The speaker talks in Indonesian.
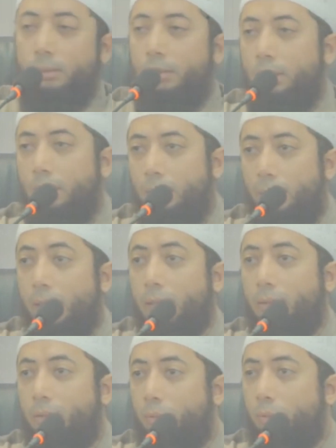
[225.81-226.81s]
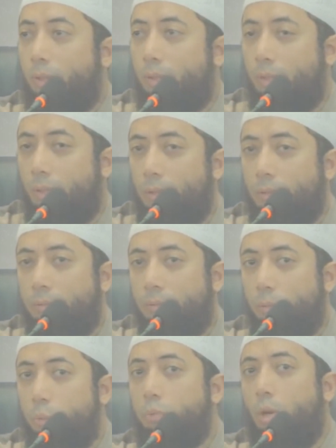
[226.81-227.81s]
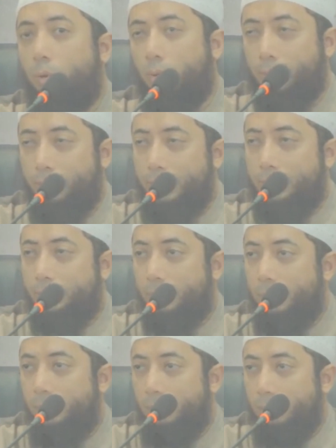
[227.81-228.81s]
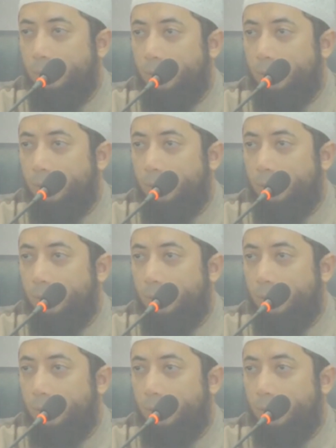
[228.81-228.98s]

uh, lihat tentunya dengan dua orang istri